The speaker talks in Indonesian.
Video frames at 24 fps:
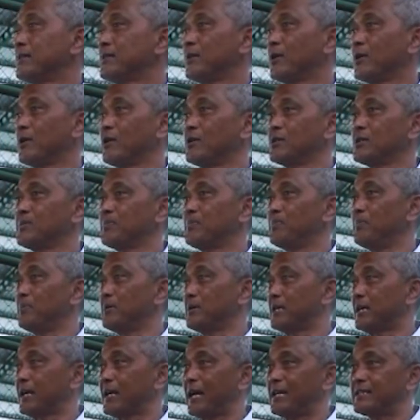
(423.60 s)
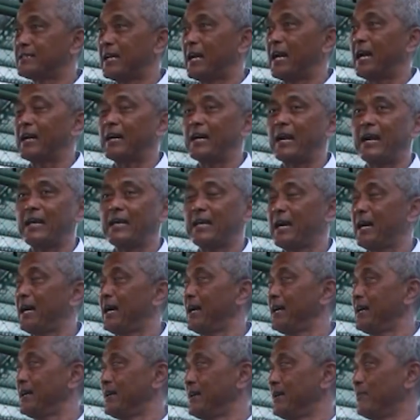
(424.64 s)
terus dekat jalan raya
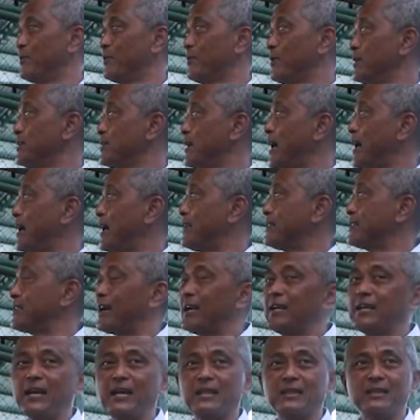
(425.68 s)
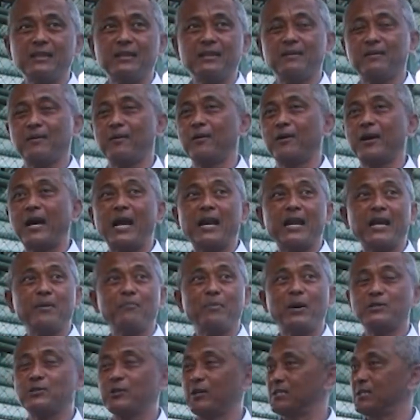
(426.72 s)
mungkin akan terlihat kalau kalian
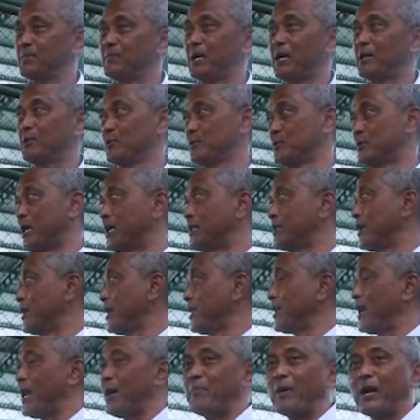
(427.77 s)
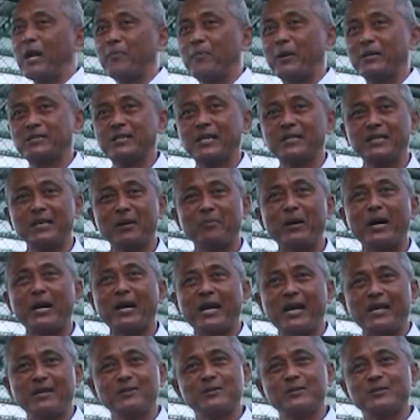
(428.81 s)
masuk SMA 1 sudah terlihat lapangan basketnya
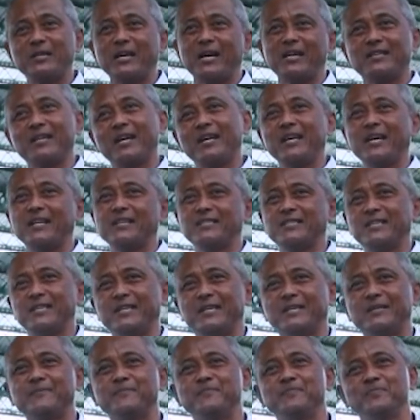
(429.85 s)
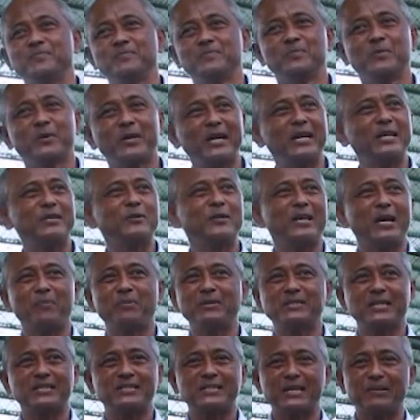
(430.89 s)
mana ini sudah terlihat di sini mungkin itu yang
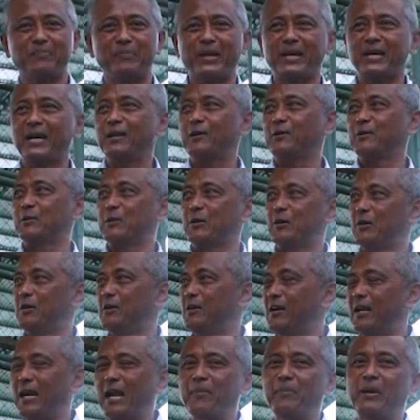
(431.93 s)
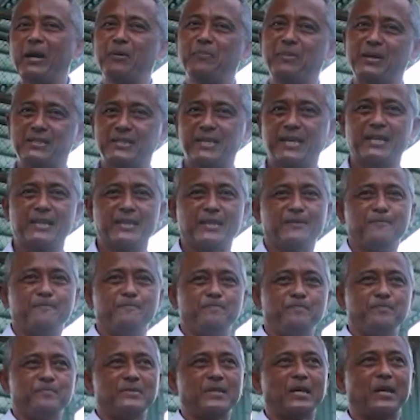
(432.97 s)
bisa saya sampaikan untuk lapangan basket
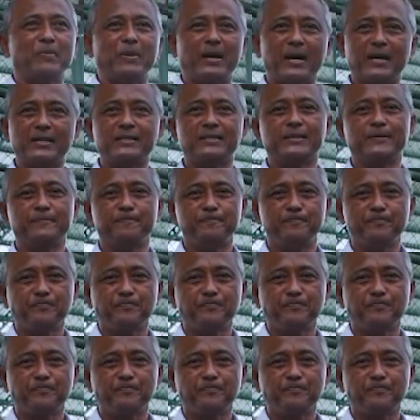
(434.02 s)
terima kasih